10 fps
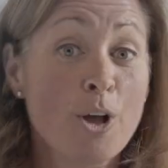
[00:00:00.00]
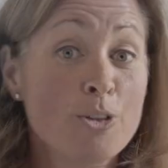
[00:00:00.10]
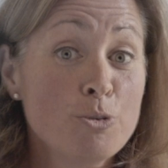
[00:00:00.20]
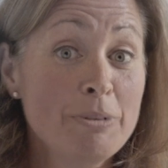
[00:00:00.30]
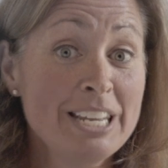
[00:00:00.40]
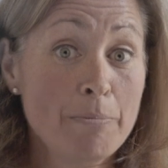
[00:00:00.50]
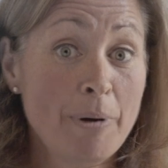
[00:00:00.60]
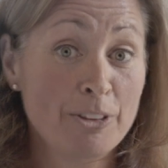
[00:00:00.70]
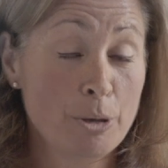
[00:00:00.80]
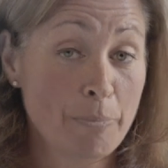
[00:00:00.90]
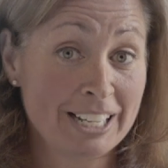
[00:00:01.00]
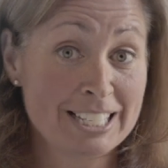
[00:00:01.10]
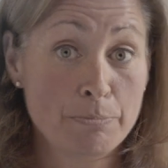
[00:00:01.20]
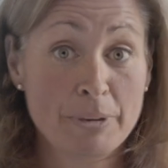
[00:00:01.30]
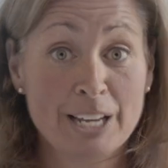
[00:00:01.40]
N'oubliez pas de
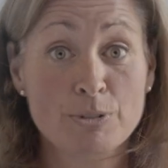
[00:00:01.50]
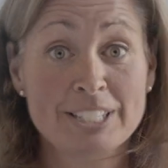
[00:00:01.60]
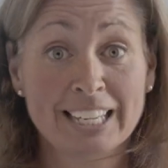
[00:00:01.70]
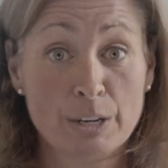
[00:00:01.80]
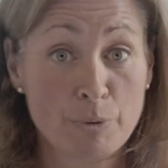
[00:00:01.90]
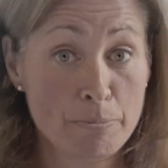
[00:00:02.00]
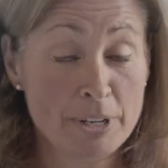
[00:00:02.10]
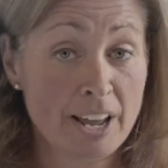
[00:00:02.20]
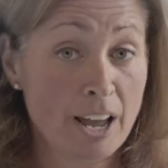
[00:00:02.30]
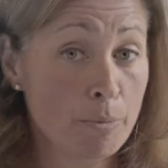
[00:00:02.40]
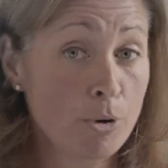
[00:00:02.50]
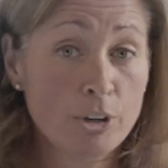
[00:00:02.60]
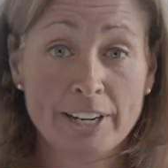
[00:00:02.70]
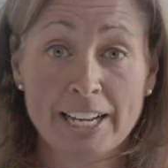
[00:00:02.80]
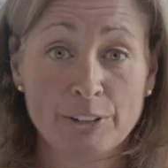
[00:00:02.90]
participer à nos séries webinaires pour
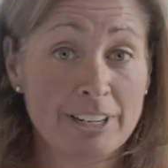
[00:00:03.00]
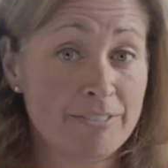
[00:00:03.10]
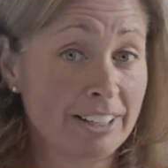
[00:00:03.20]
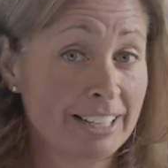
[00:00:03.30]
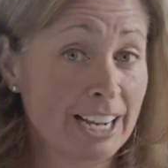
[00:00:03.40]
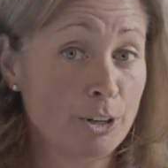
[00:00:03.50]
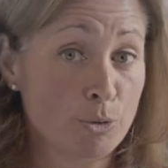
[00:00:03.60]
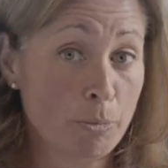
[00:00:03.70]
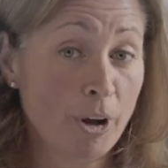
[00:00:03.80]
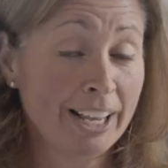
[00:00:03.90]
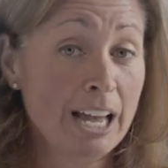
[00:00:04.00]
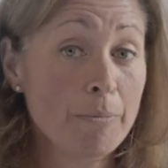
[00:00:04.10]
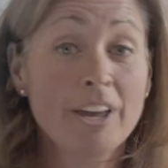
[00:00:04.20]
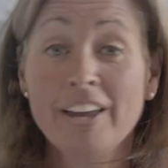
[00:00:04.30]
connaître l'éventail de nos programmes